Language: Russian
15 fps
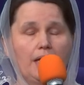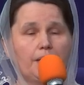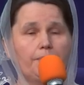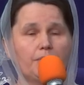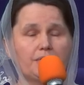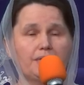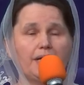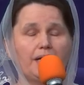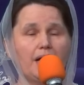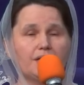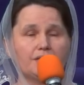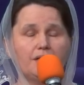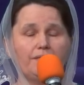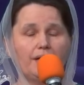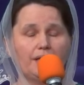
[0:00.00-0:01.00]
И после
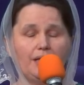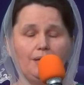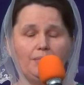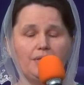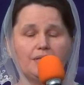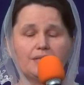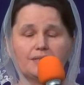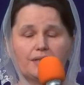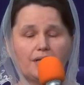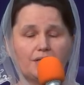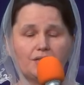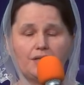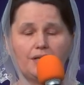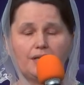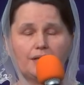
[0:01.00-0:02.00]
каждого имени
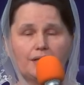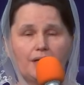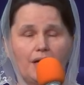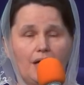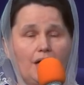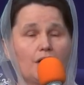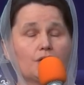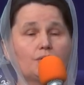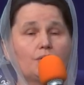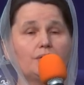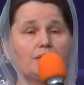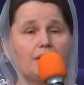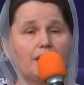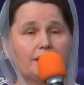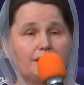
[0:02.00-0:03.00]
скажи, что
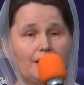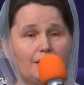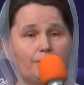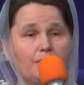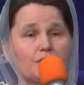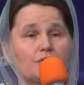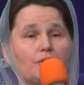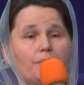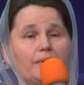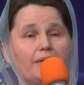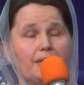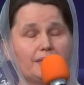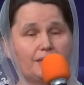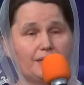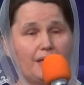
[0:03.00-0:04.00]
ты хотел бы, чтобы
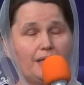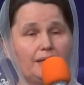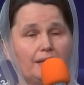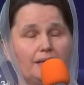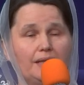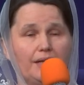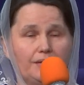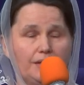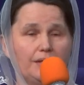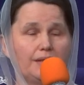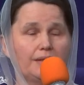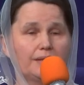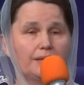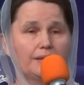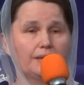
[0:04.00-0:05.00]
я сделал для них.
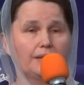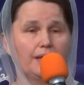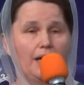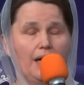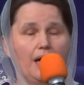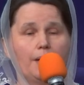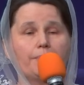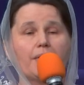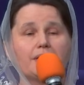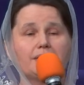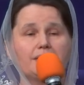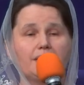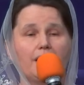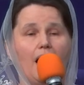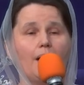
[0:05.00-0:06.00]

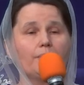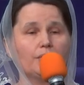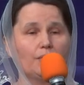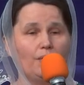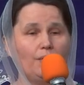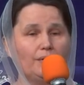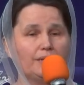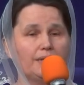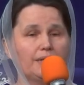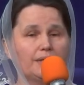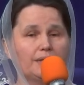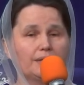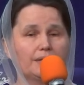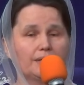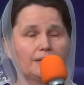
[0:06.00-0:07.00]
Проси о многих,
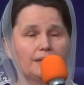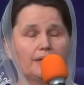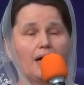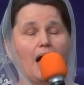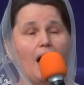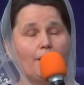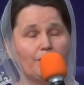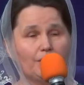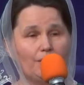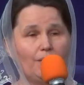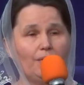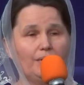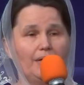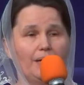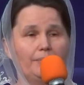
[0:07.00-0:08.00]
о
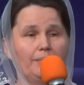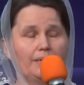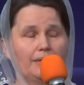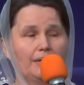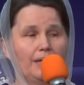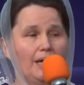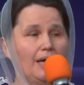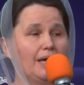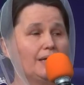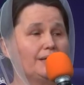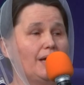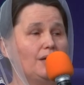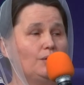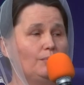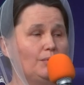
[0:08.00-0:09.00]
многом.
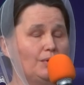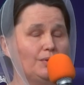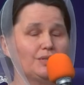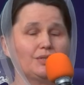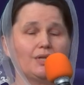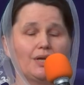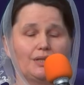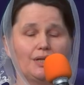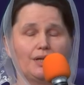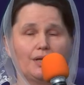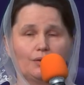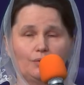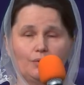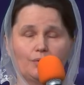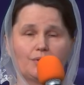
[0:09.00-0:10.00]
Я люблю
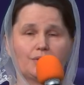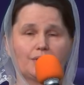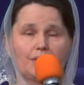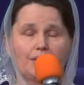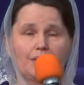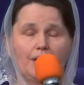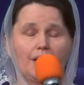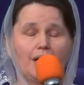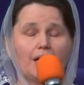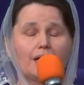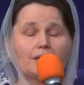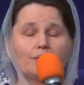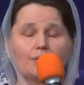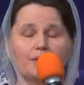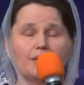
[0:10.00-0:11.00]
щедрые души,
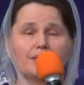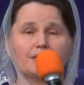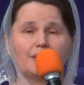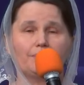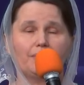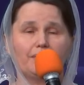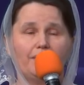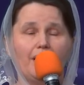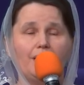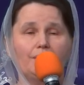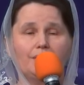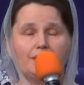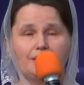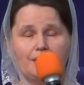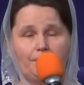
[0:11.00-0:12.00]
которые
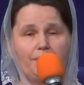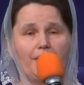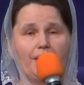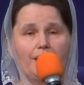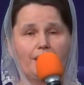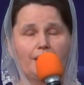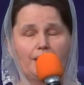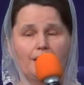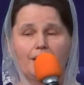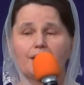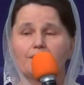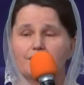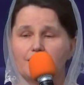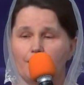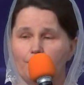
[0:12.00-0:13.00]
забывают о себе
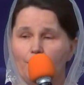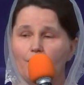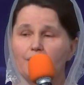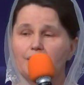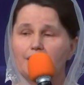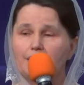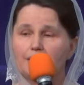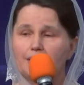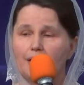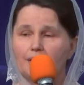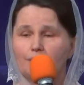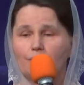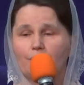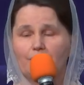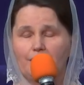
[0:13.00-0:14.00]
в заботах о
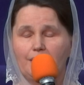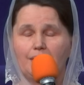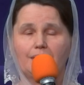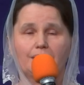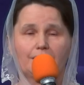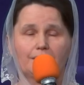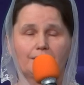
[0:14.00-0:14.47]
других.